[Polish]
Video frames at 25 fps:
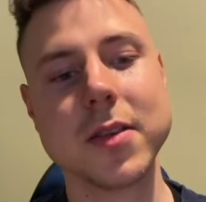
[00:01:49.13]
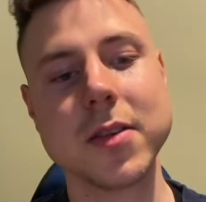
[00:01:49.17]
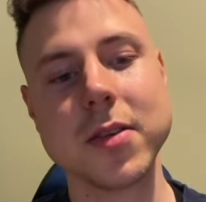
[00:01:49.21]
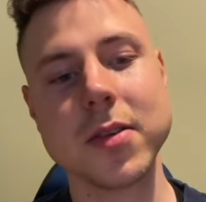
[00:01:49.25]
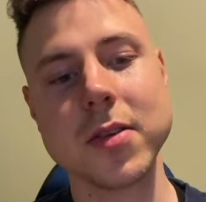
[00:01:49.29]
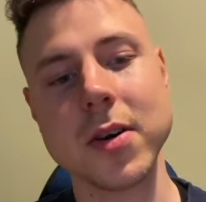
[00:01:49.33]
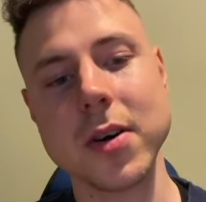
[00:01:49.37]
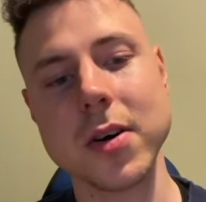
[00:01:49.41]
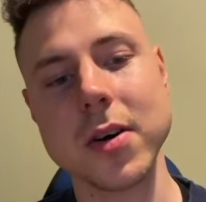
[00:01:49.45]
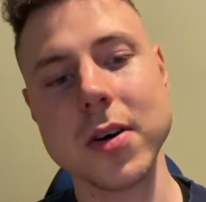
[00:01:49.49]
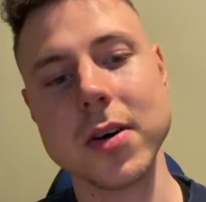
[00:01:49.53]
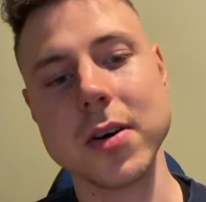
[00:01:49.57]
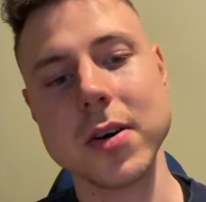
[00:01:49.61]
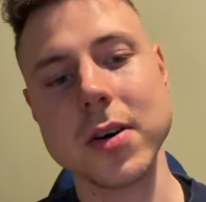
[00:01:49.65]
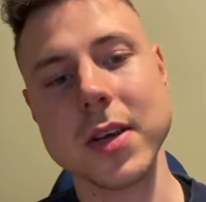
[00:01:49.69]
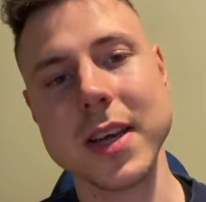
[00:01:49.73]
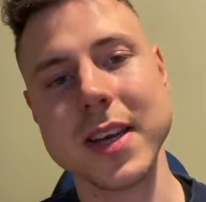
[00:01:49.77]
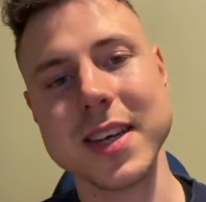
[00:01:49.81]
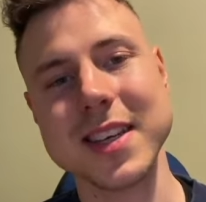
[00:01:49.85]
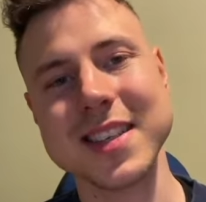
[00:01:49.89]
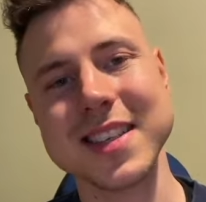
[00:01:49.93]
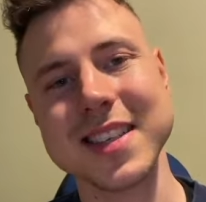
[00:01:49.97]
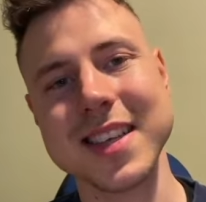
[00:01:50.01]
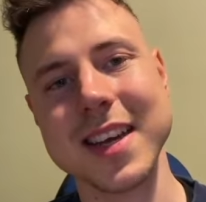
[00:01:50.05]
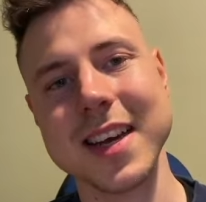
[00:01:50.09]
to
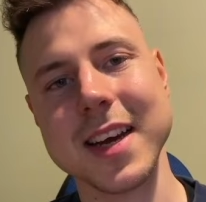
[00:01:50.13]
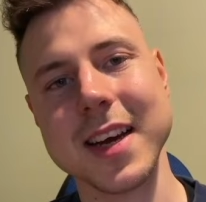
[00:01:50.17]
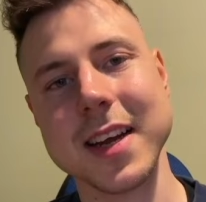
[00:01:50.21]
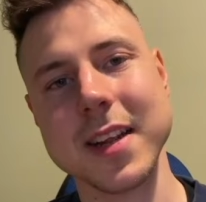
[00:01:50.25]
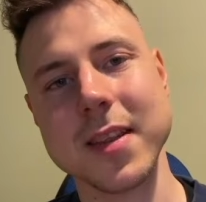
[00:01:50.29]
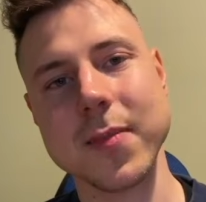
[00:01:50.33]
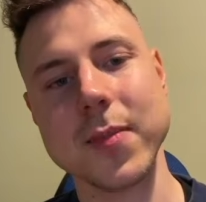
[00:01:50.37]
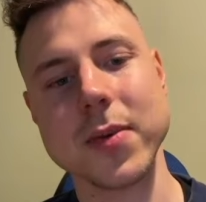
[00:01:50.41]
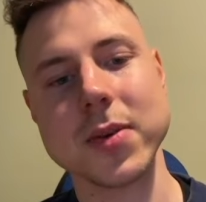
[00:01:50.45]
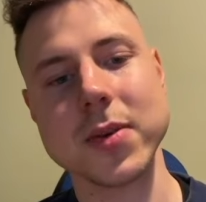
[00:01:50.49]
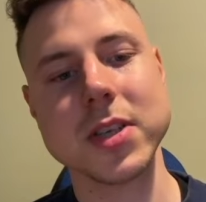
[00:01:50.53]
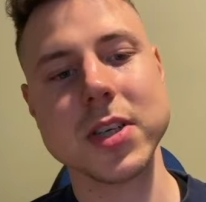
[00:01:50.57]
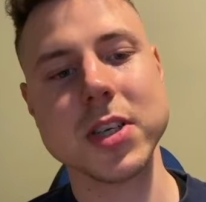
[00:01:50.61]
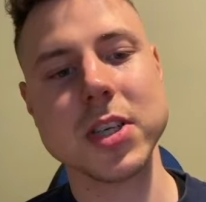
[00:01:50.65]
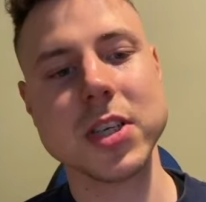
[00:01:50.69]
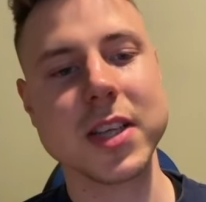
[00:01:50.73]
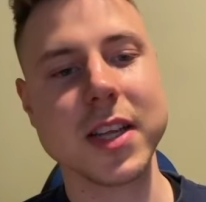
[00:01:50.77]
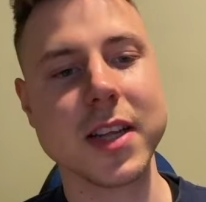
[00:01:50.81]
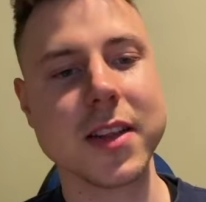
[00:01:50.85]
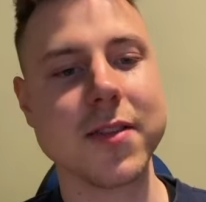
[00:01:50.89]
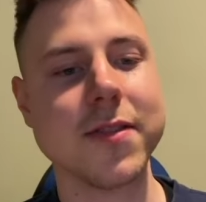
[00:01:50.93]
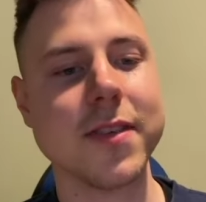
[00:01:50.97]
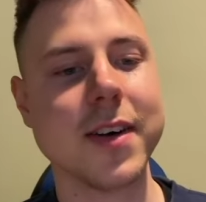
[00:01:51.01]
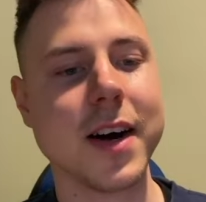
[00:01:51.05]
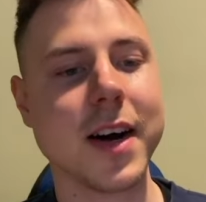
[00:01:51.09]
jest n podzielić
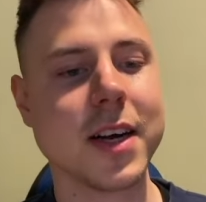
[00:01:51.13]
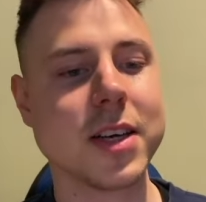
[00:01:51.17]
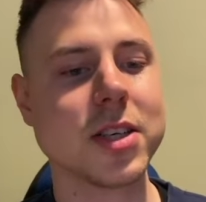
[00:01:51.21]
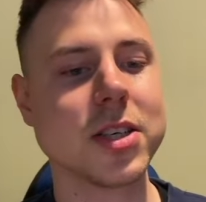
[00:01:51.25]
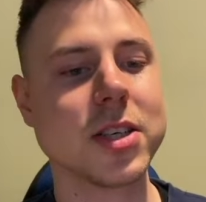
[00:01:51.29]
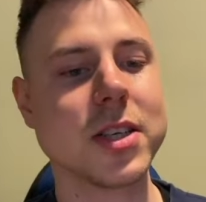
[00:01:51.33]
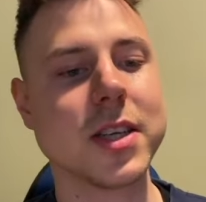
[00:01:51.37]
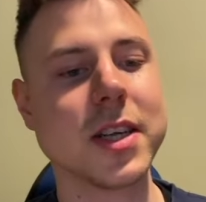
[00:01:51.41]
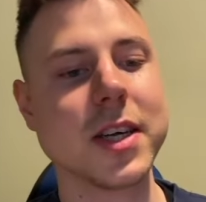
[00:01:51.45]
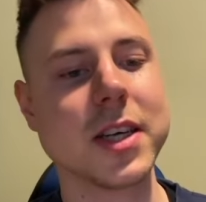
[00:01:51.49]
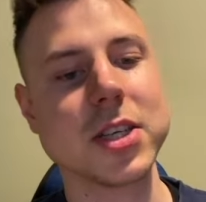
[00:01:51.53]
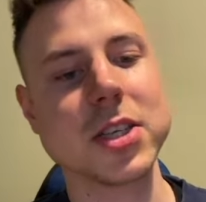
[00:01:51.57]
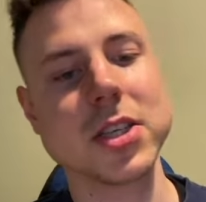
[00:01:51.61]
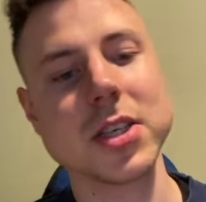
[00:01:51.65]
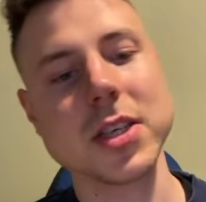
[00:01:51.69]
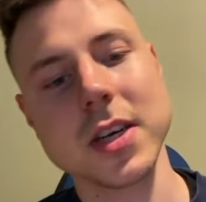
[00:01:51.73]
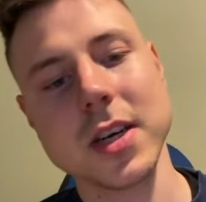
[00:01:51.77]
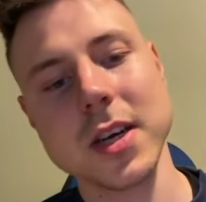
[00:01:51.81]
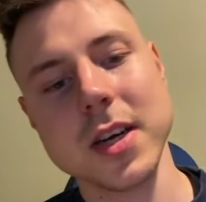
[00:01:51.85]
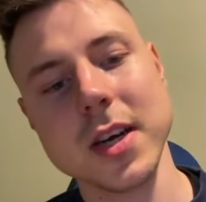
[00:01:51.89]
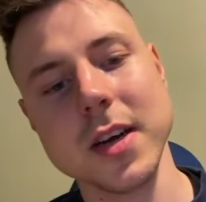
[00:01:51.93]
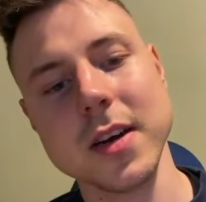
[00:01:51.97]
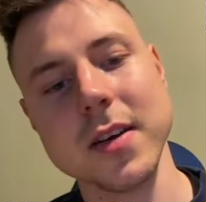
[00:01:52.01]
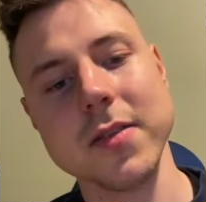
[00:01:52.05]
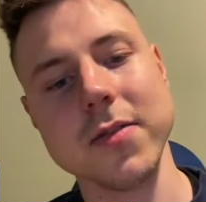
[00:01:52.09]
na 2, czy też
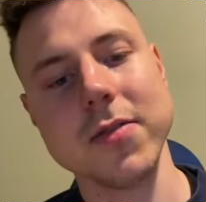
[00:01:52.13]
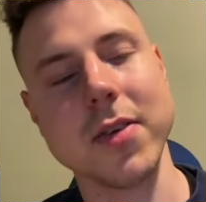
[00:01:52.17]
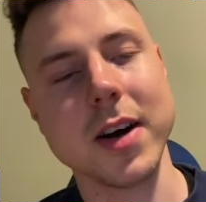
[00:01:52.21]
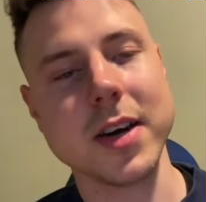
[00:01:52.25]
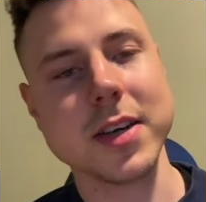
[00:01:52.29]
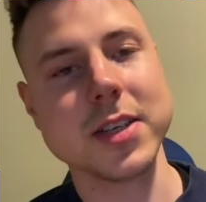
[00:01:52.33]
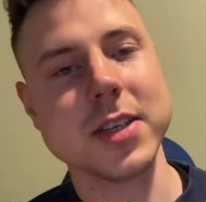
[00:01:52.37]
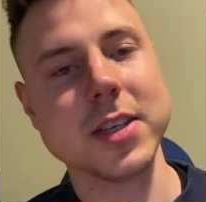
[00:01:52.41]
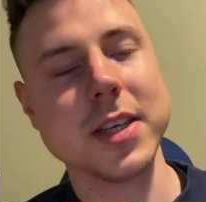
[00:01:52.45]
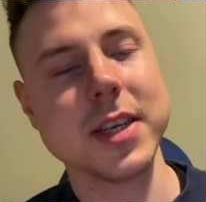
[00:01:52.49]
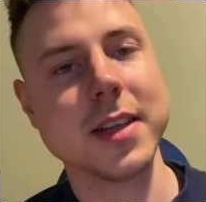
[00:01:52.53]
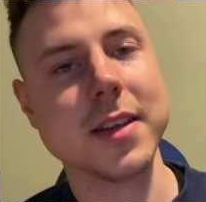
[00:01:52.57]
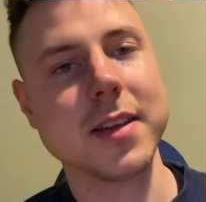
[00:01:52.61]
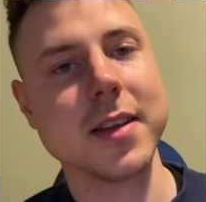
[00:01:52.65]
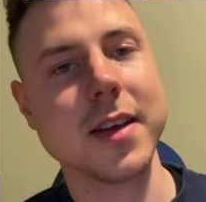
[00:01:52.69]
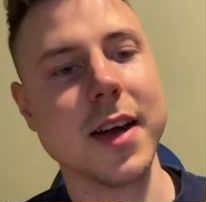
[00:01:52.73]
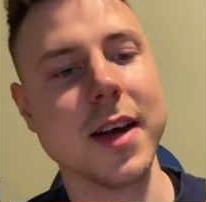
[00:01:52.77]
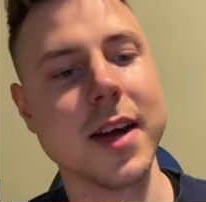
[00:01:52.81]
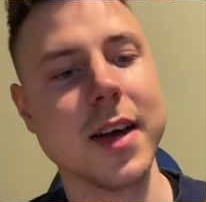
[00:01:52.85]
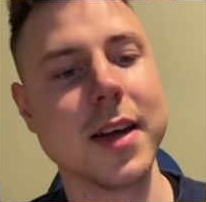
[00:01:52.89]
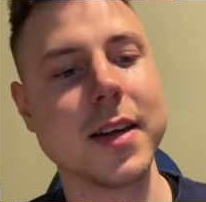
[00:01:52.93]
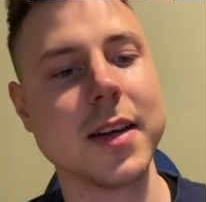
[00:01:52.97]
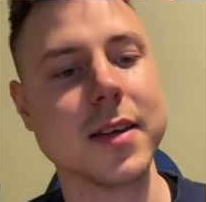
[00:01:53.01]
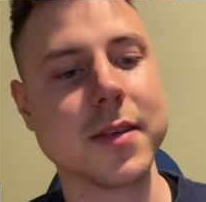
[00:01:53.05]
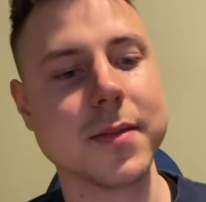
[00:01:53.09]
właśnie
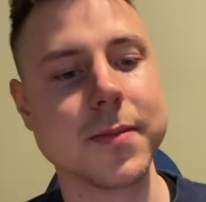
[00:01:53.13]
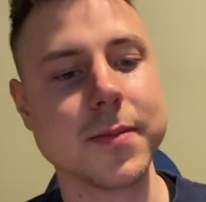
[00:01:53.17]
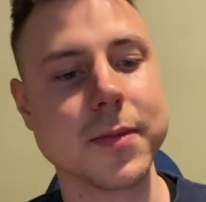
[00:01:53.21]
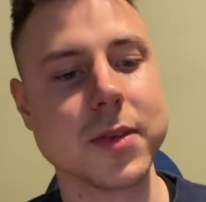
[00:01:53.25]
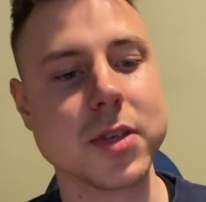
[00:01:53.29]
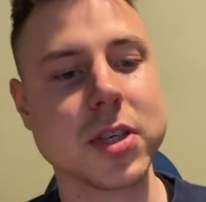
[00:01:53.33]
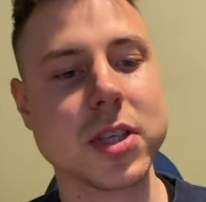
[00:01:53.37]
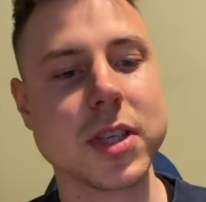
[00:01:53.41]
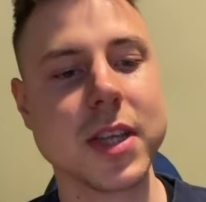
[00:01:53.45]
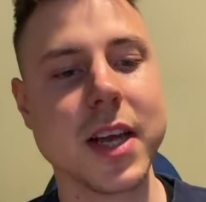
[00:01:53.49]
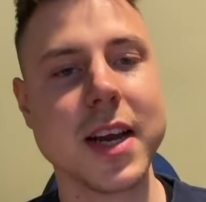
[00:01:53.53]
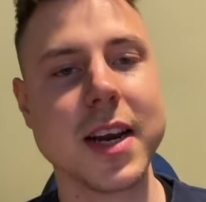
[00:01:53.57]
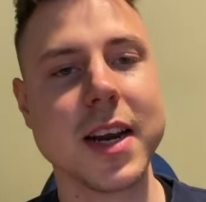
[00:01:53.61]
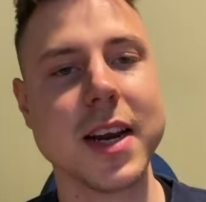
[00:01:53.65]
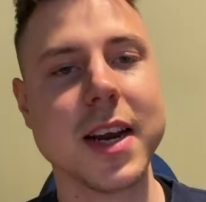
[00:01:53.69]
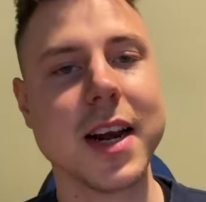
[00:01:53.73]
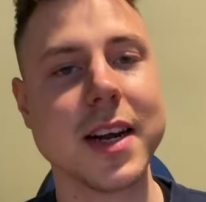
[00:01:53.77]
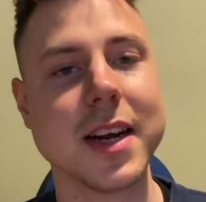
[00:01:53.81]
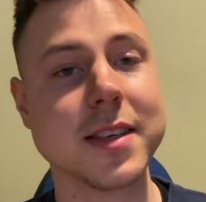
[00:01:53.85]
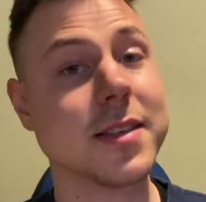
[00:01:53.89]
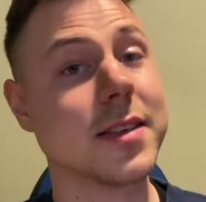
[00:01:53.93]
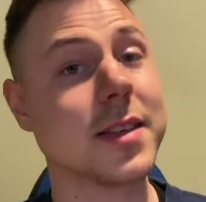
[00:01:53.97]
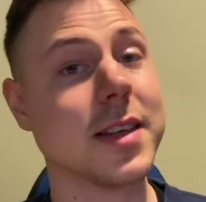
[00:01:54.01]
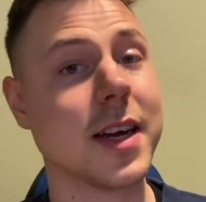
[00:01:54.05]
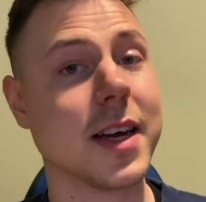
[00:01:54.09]
te 4
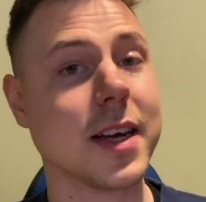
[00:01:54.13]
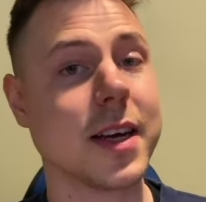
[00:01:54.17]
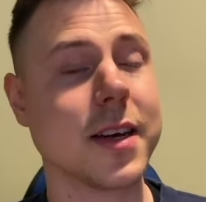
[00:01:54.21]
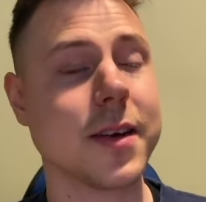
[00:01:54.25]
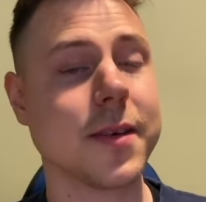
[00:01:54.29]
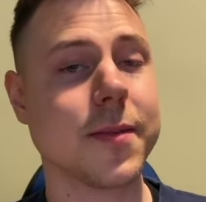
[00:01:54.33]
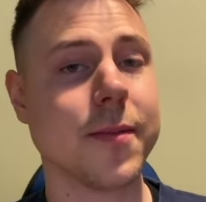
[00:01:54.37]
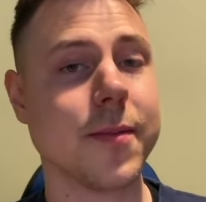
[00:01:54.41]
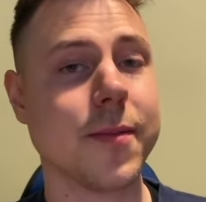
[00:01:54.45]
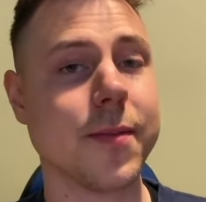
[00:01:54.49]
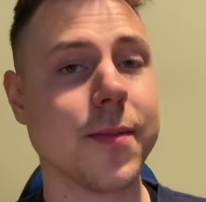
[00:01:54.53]
razy, tak?